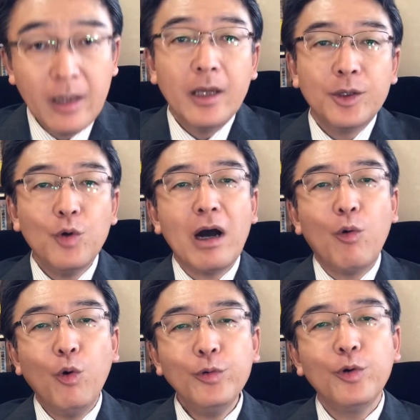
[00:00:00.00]
今日は
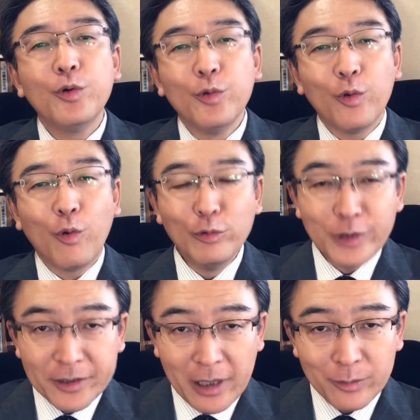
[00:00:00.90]
炎の
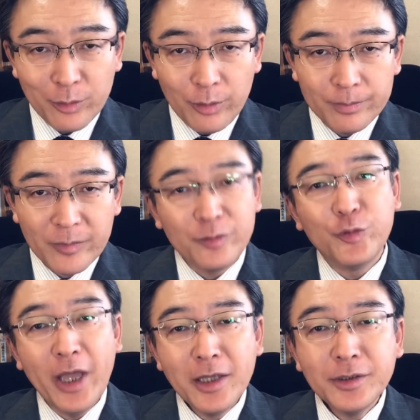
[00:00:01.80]
コンサルタント、
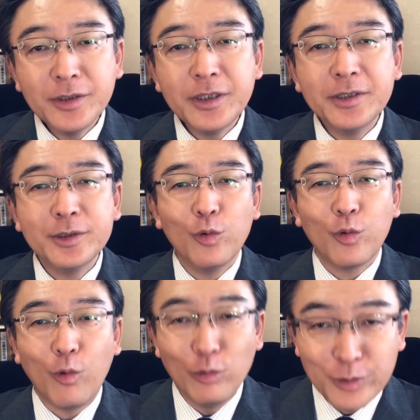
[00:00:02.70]
伝説の
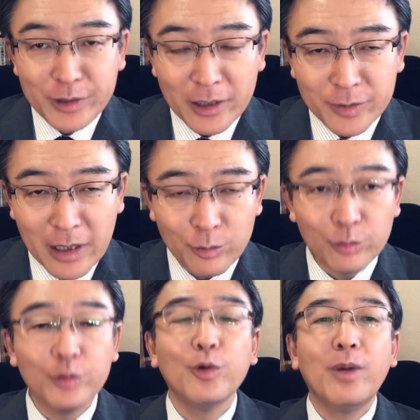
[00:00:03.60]
コンサルタント
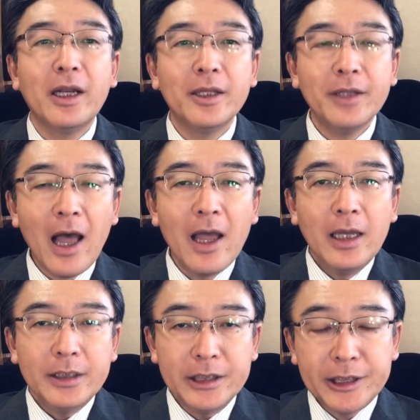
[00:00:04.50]
と呼ばれた
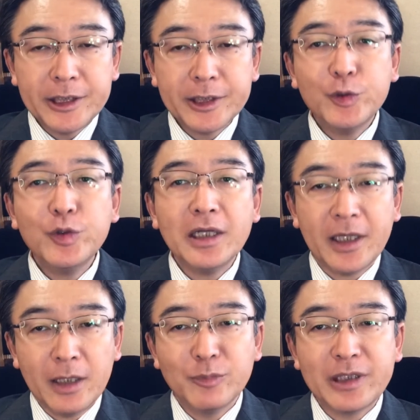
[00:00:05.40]
市倉
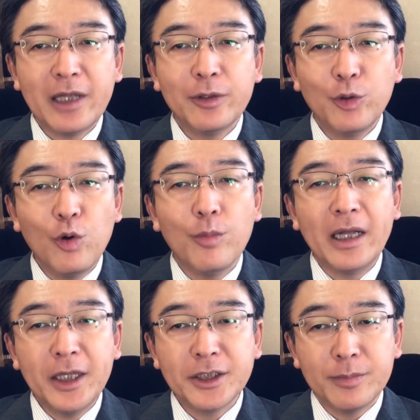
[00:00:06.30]
定さんの
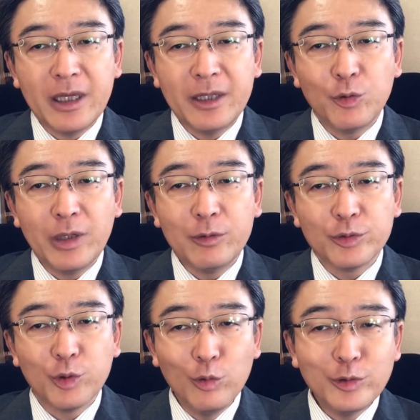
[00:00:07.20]
マネジメントへの
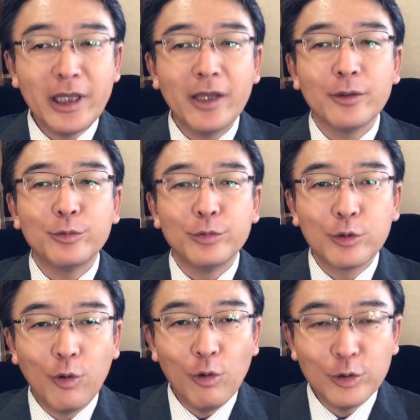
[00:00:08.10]
挑戦復
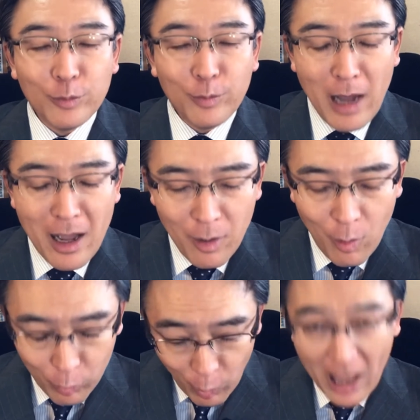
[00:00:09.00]
刻版
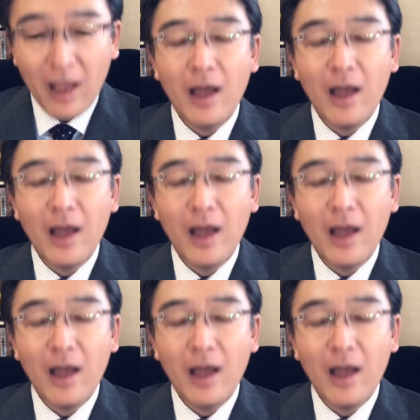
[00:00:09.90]
が